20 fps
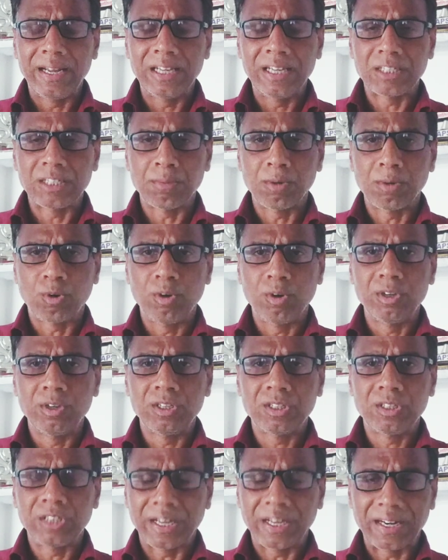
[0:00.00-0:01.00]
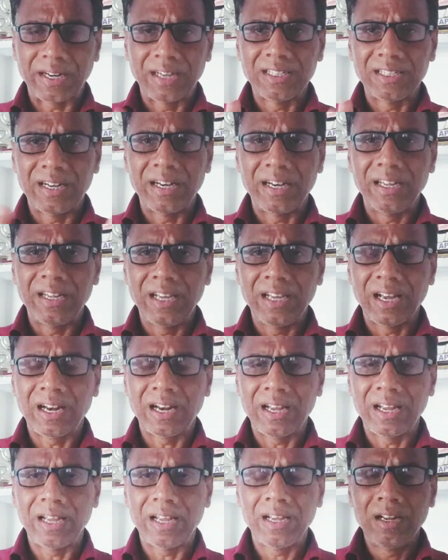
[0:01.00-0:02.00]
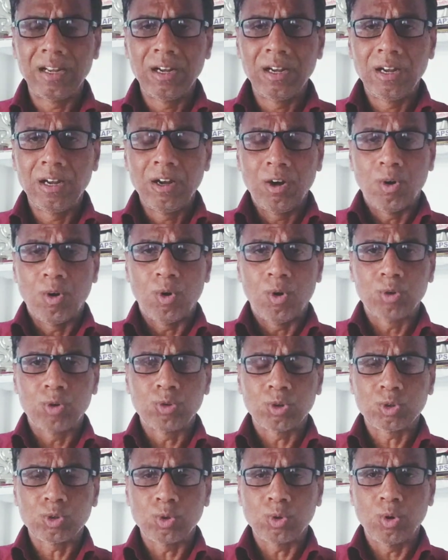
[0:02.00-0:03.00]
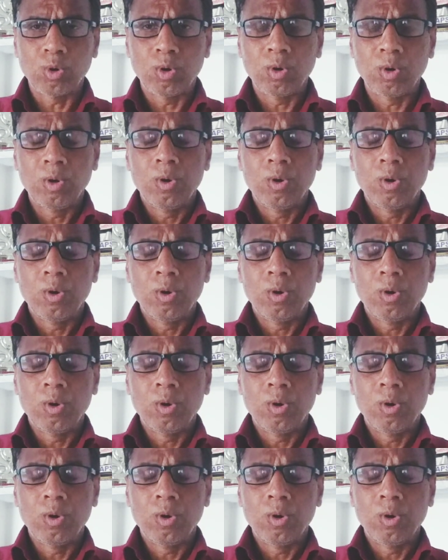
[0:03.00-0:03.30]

ले इसमें कोई शक नजर नहीं आ रहा है और दोस्तों